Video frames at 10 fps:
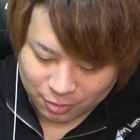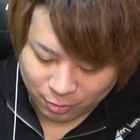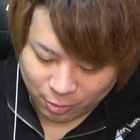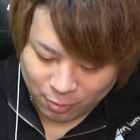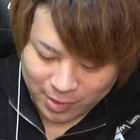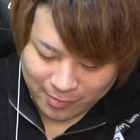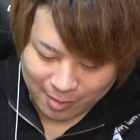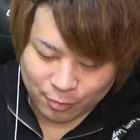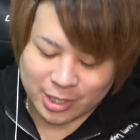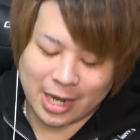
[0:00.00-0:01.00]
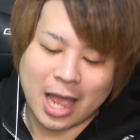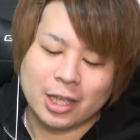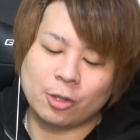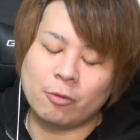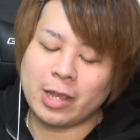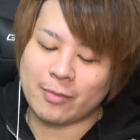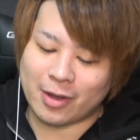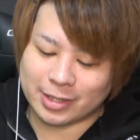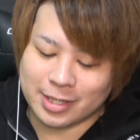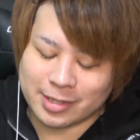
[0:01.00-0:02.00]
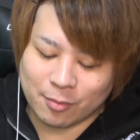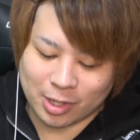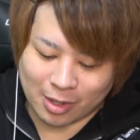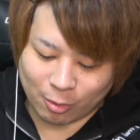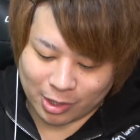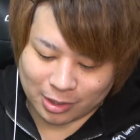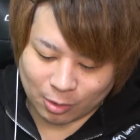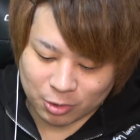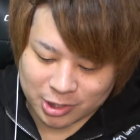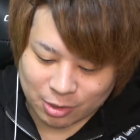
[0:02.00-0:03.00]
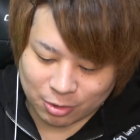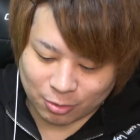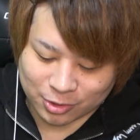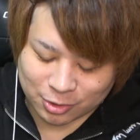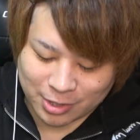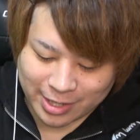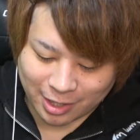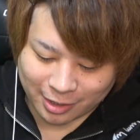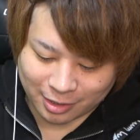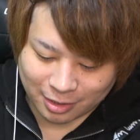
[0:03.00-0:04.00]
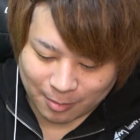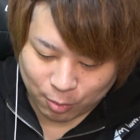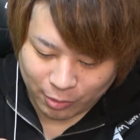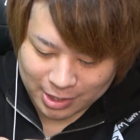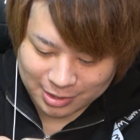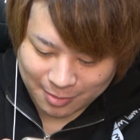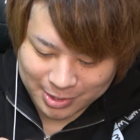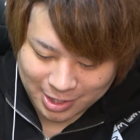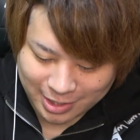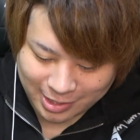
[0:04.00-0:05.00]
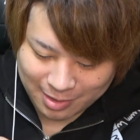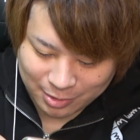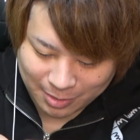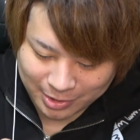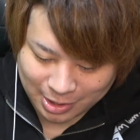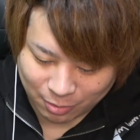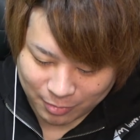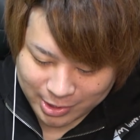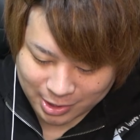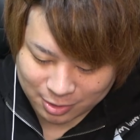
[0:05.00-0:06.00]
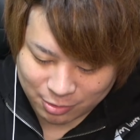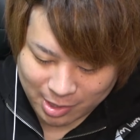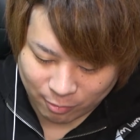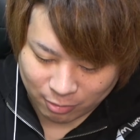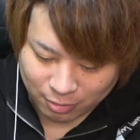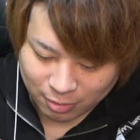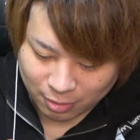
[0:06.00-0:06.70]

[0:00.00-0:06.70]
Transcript: 4フィーバーは無理だな。4フィーバーは全然無理だ。これだって落ちてくるの少ないから、ボーナス玉じゃない。タイム玉出んのめっちゃ少ないもん。